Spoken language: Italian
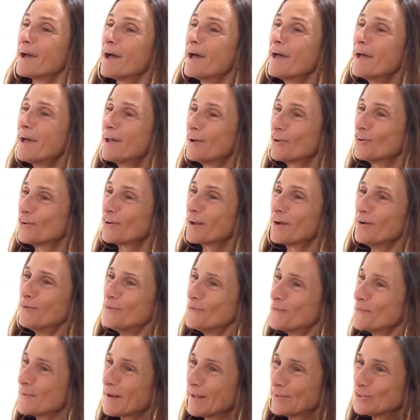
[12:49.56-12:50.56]
E allora
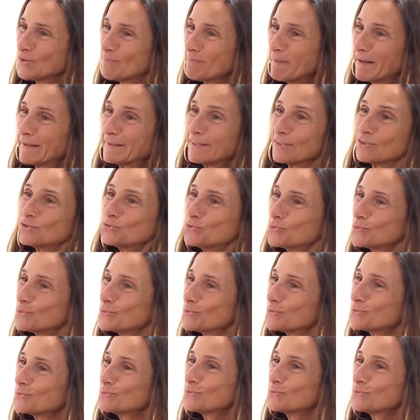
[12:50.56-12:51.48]
una domanda, tu